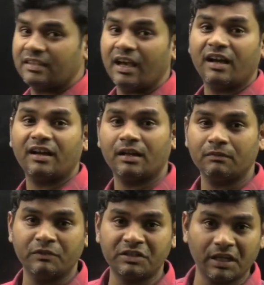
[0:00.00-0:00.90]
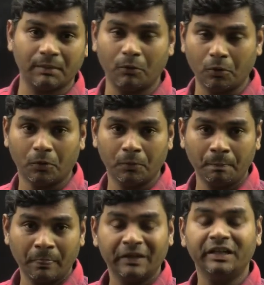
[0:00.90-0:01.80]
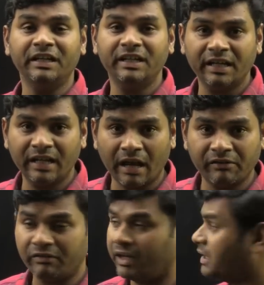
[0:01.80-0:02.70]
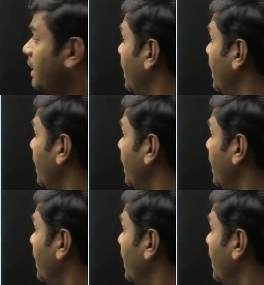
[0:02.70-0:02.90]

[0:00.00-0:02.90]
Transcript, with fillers: సహకారం విషయంలో ఇండియన్ నావీ వారికి